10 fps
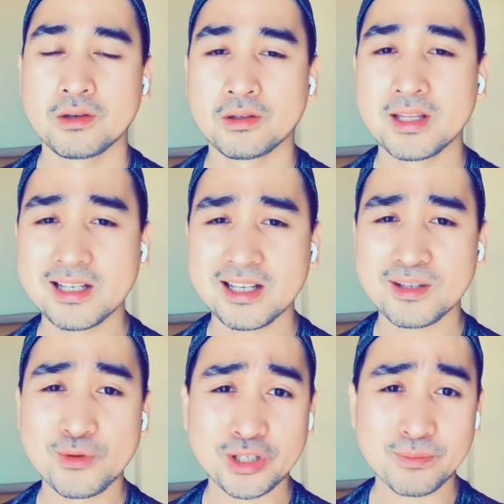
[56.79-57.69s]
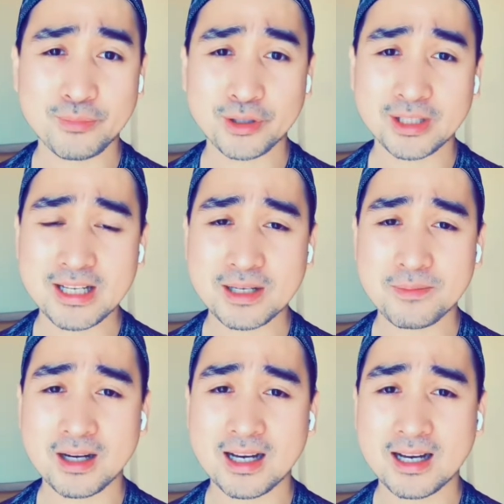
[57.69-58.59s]
This is most important sa
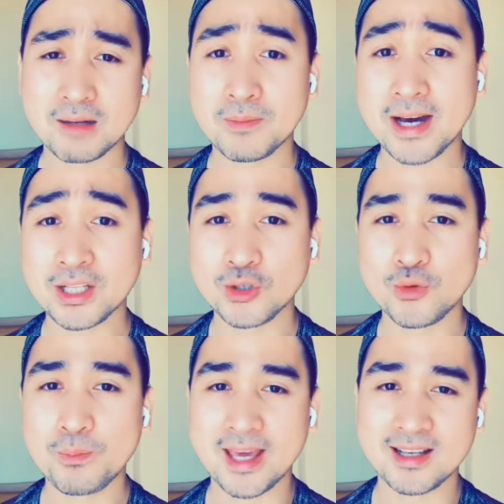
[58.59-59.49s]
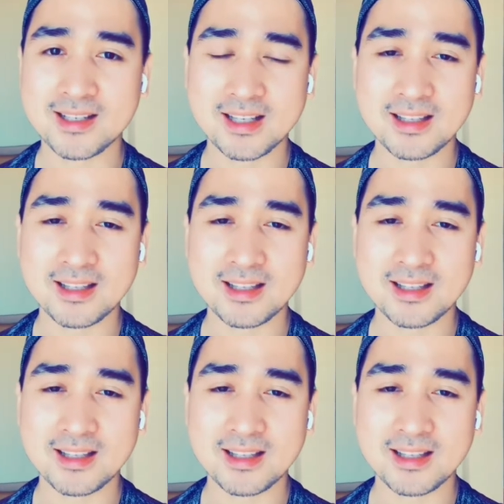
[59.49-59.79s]
mga kababayan kong pa-exit